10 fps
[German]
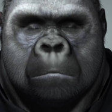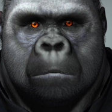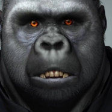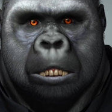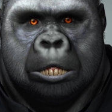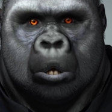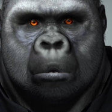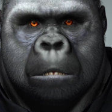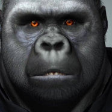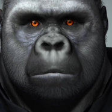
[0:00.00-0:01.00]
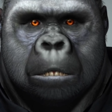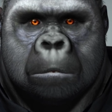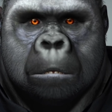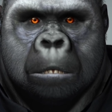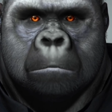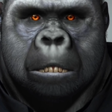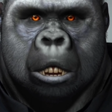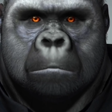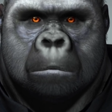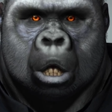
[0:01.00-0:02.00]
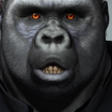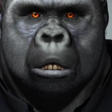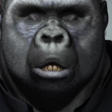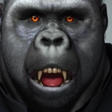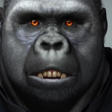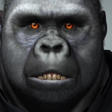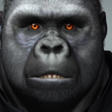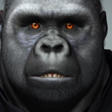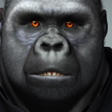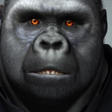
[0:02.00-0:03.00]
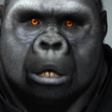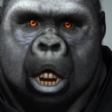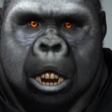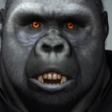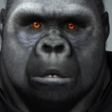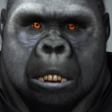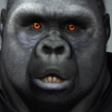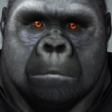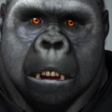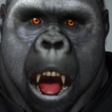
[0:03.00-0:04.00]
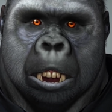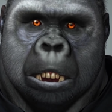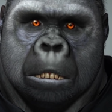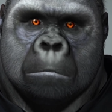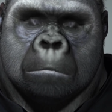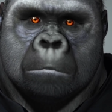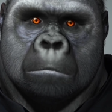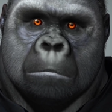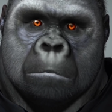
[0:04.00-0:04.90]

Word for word: Und jetzt, wenn ihr wollt, könnt ihr es noch ein bisschen teilen, bei Facebook zum Beispiel,